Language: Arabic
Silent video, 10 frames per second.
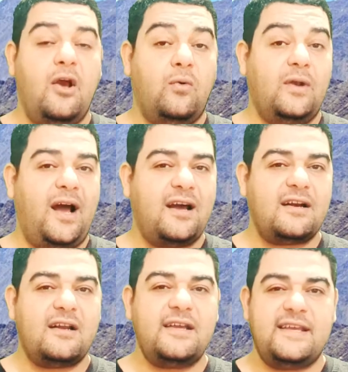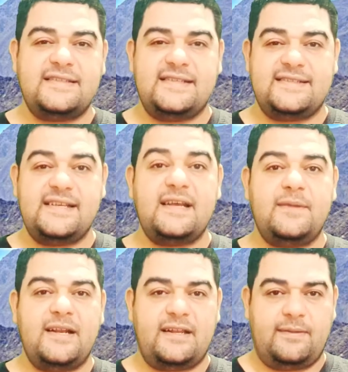والحرة هي سلسلة
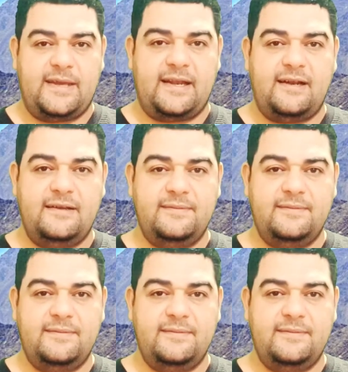من الجبال.